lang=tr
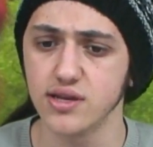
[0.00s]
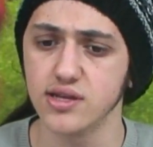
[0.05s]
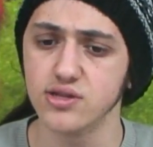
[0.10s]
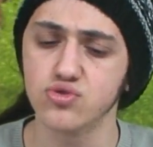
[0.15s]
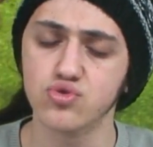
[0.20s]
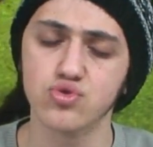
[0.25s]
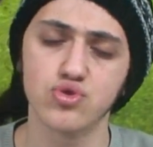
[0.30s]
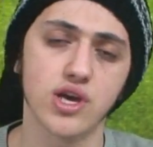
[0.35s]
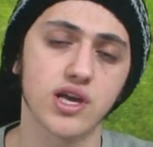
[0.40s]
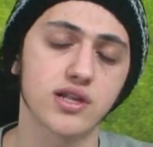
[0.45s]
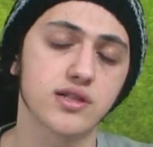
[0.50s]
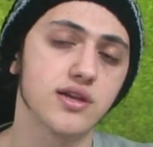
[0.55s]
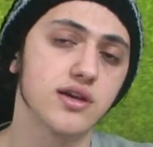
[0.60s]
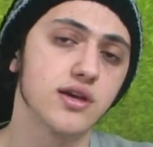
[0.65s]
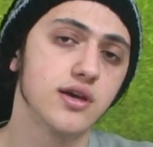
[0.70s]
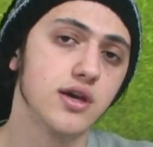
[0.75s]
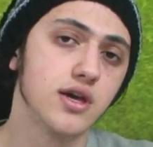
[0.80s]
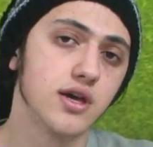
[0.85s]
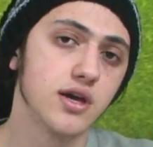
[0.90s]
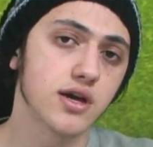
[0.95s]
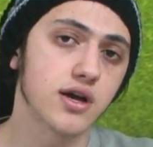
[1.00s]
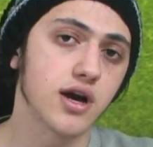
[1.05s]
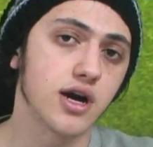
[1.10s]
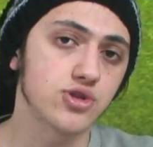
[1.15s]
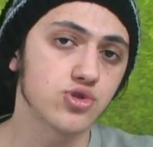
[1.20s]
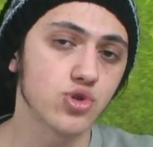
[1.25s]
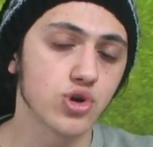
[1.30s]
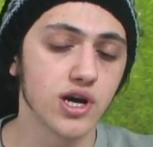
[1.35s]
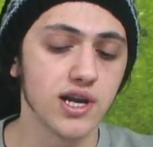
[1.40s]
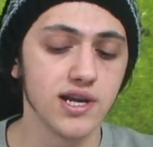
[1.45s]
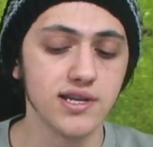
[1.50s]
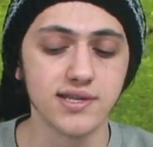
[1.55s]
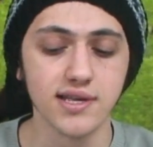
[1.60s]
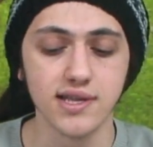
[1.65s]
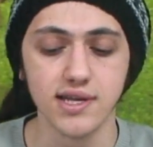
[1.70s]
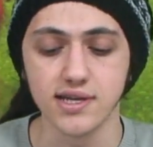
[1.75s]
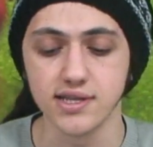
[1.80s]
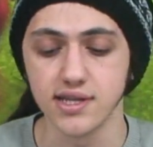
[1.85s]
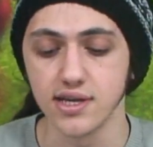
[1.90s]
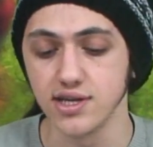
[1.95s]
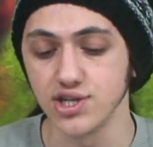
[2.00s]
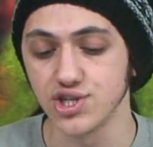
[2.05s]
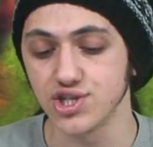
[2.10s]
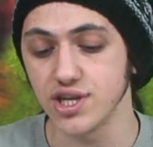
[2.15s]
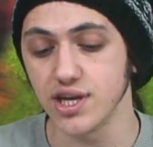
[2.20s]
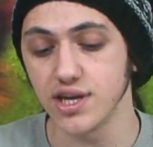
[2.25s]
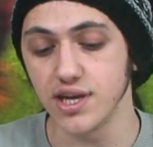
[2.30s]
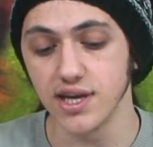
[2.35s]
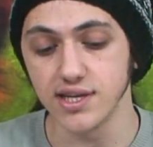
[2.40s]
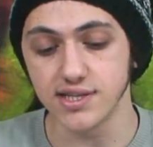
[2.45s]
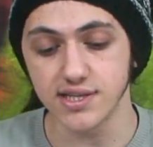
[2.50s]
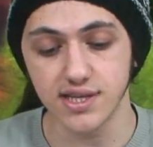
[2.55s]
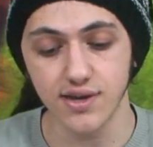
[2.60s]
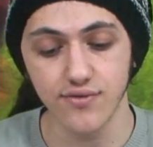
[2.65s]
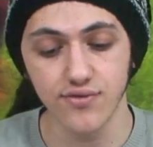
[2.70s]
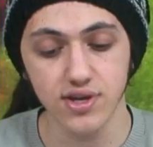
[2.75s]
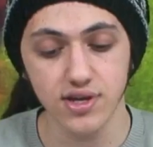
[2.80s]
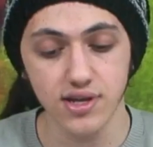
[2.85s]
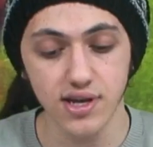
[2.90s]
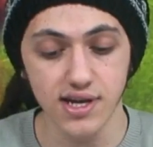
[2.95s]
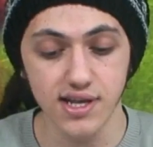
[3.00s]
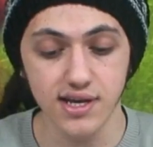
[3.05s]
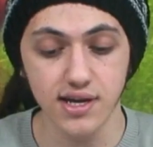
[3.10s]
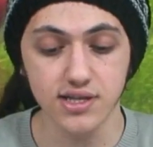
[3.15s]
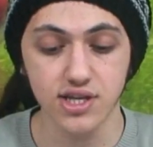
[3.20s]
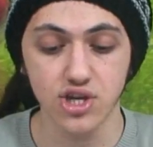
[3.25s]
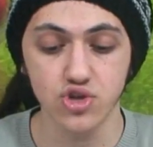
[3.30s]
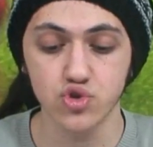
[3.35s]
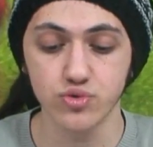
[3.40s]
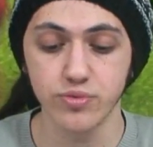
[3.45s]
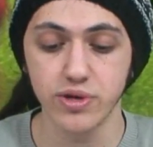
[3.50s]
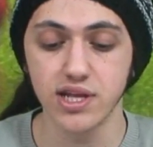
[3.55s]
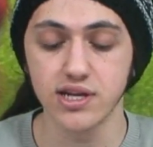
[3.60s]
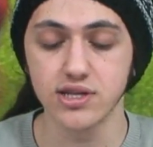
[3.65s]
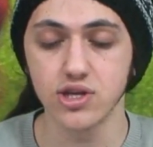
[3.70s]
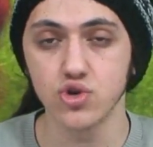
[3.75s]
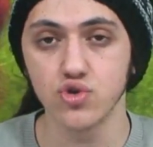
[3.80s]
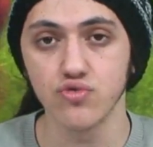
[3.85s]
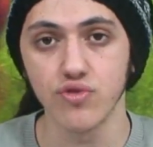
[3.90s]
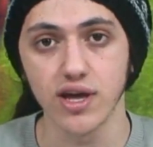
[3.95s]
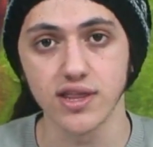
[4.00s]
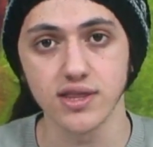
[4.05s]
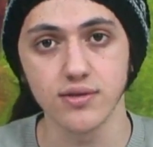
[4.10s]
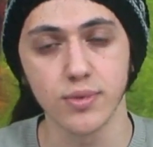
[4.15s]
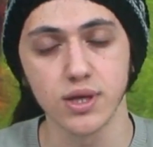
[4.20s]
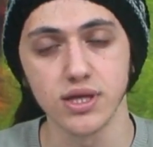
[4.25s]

Hani sürekli kadro kalitelerine işte eski La Liga tecrübelerine güvendim.